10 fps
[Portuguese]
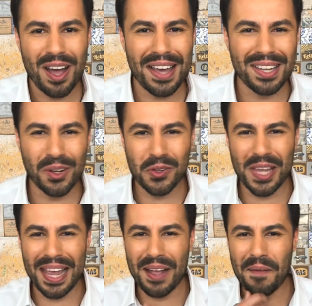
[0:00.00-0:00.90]
ainda não
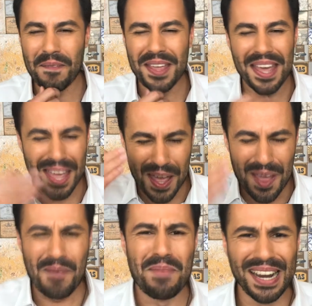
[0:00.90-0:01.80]
tenha.
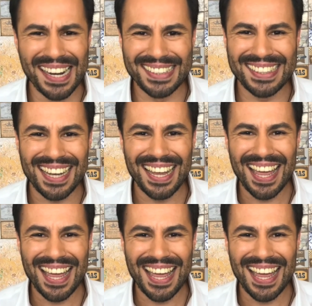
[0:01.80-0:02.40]
Beleza?